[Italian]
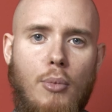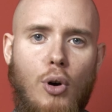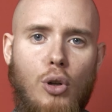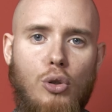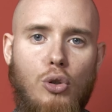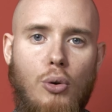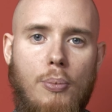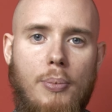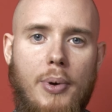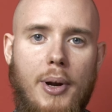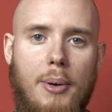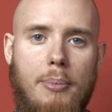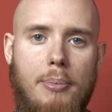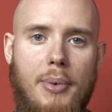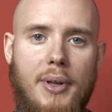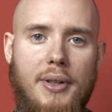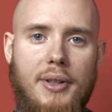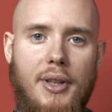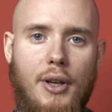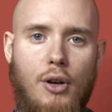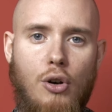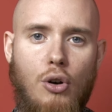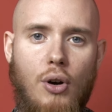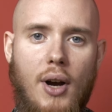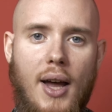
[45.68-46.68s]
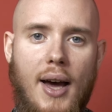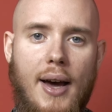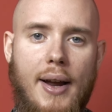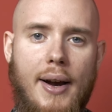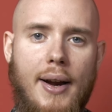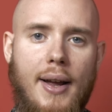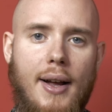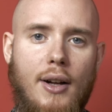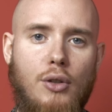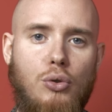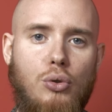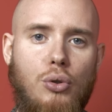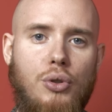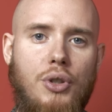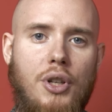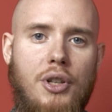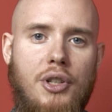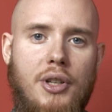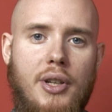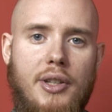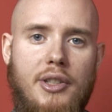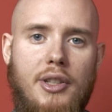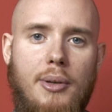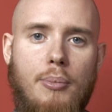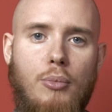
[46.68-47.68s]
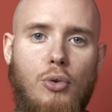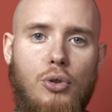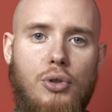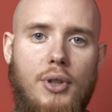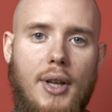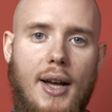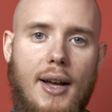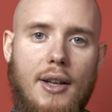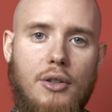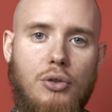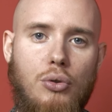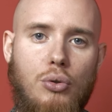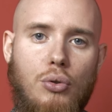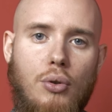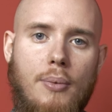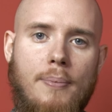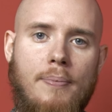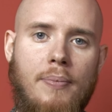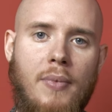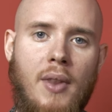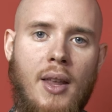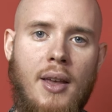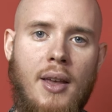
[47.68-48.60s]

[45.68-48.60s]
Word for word: modo perpendicolare al dodicesimo tasto.